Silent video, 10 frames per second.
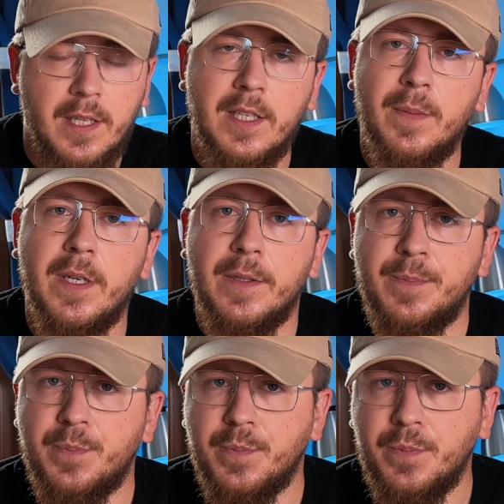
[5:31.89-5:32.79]
Na temat
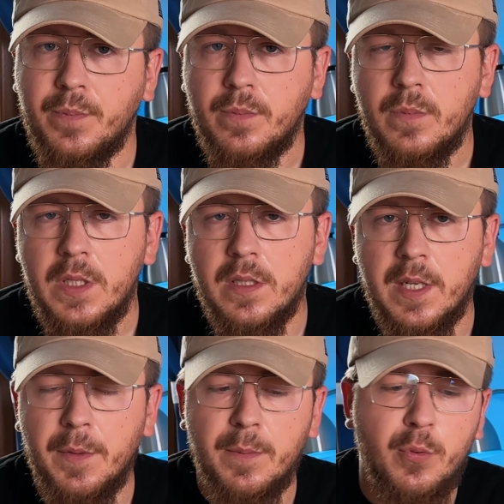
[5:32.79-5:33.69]

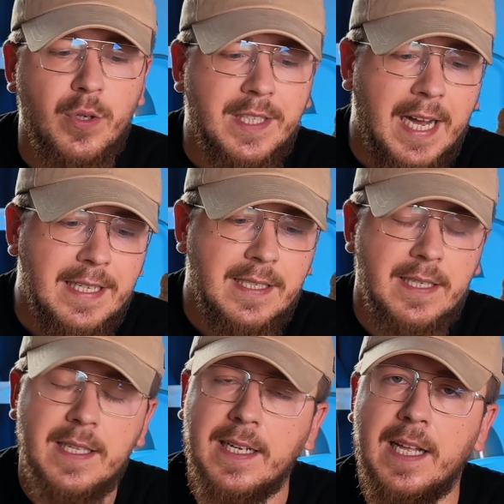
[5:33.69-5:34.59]
samej
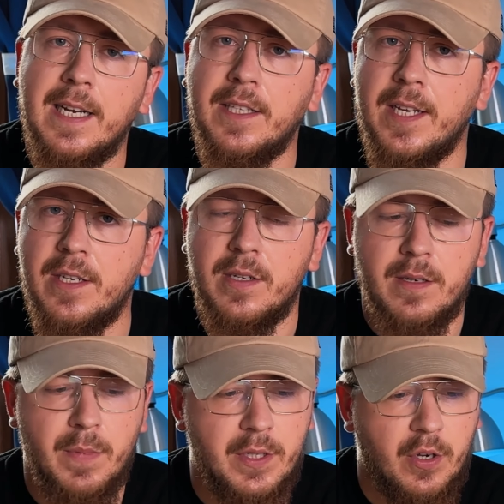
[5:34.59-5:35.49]
punktacji i tak dalej też
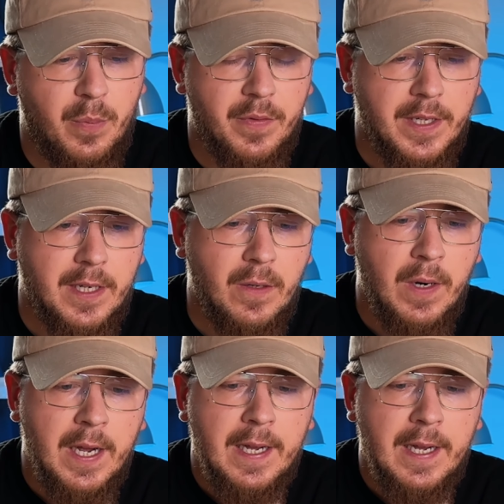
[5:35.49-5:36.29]
będę opowiadał,